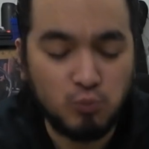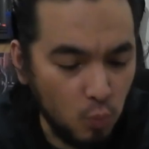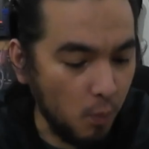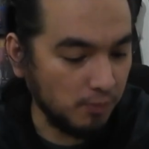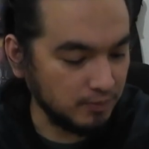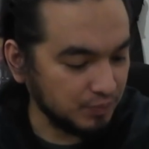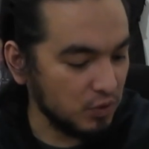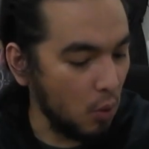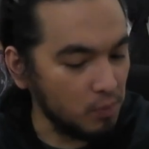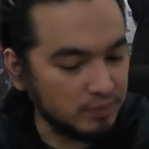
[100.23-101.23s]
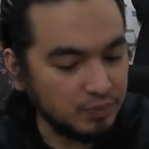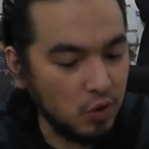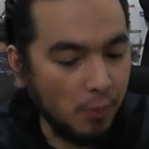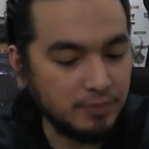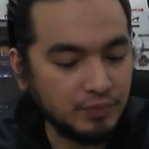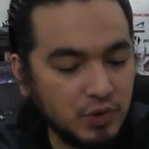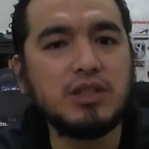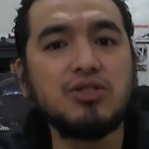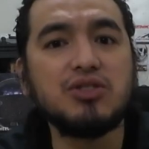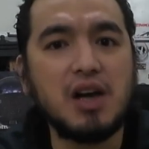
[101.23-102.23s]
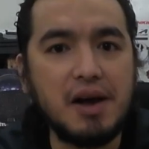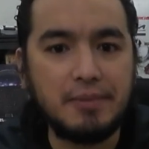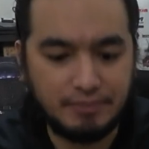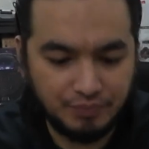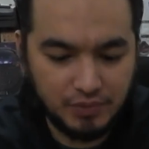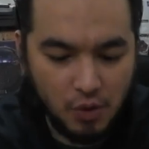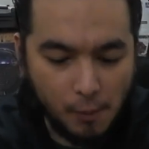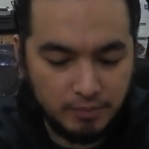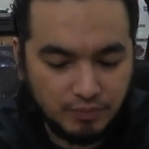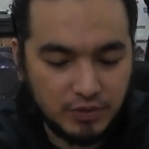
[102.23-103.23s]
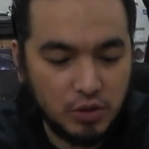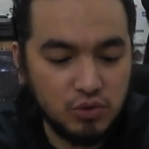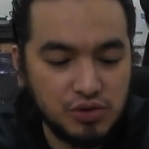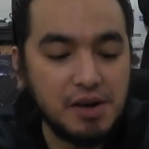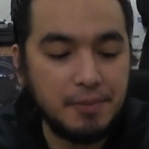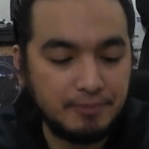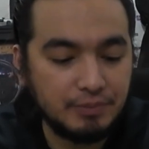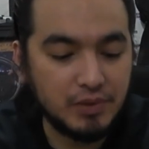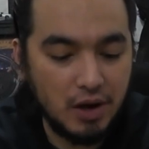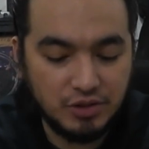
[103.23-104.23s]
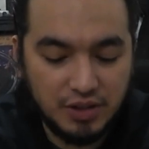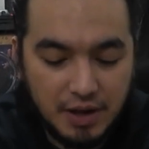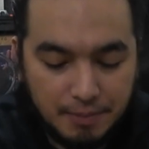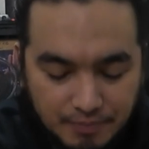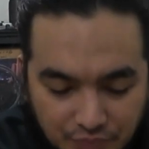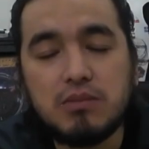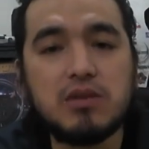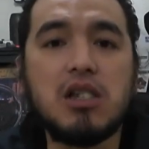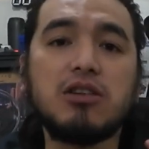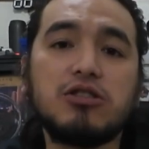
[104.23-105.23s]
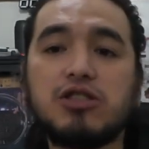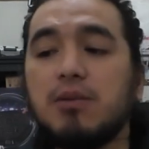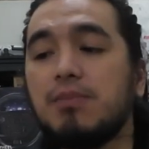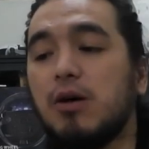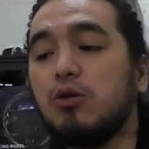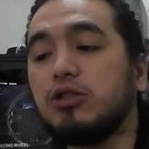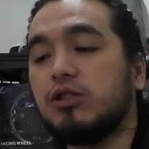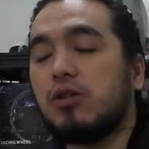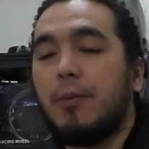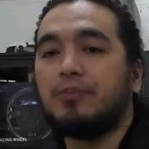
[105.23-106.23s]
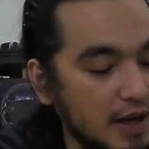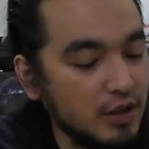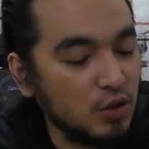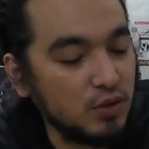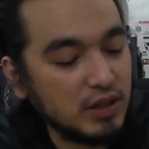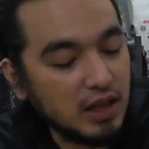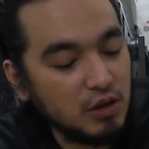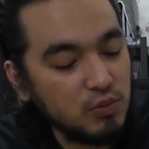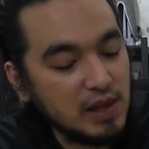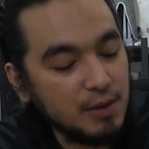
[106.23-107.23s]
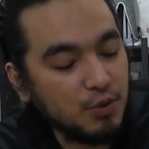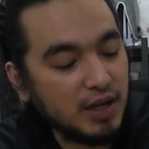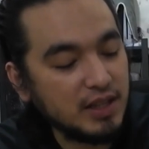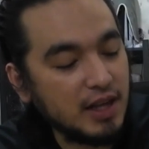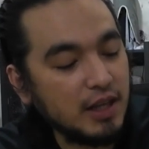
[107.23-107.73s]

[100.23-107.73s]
Hmm. Isda. Ganun siya. Ang sarap. Gasos ang bango. Itong tatlong flavor ang na.